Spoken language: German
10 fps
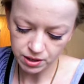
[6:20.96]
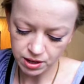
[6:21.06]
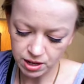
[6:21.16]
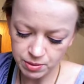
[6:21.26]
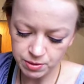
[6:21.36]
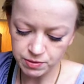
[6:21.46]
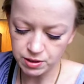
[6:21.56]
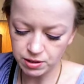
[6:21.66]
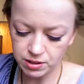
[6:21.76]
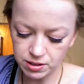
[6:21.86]
Aber
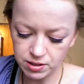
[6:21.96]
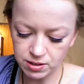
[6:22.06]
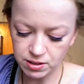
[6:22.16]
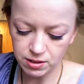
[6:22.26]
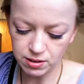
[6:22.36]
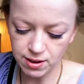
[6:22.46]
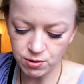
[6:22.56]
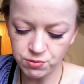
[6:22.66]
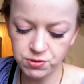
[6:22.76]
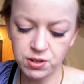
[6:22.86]
wenn ich das jetzt hier
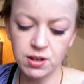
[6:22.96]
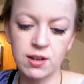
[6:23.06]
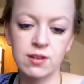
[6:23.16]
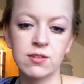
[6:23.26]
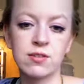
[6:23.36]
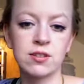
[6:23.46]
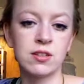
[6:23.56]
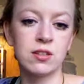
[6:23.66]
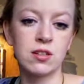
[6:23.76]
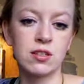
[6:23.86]
auftrage,
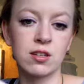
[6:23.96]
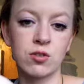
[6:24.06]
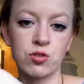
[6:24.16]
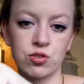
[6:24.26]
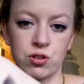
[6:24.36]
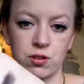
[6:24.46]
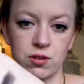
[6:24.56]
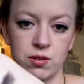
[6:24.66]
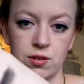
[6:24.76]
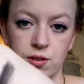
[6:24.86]
seht ihr, dass ja doch schon
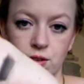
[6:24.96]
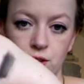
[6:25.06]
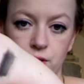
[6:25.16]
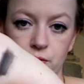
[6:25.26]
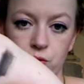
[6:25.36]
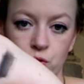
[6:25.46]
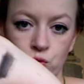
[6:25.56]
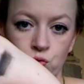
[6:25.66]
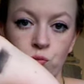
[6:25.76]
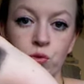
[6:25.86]

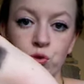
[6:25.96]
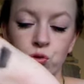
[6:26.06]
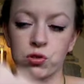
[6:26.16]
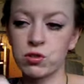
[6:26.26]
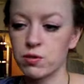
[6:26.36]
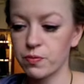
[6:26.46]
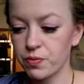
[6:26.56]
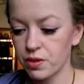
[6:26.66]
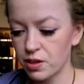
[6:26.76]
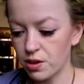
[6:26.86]
genug Produkt
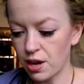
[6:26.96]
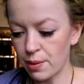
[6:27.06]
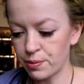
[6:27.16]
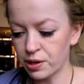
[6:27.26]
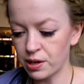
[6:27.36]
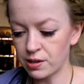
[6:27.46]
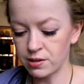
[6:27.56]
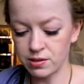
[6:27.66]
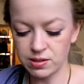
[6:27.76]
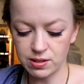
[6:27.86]

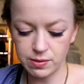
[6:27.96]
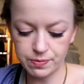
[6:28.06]
abgegangen ist.